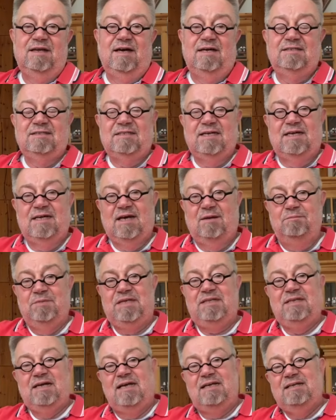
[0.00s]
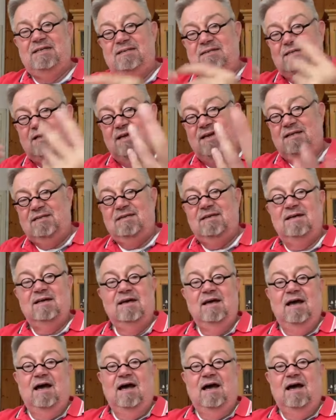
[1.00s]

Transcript: der an seiner Medialität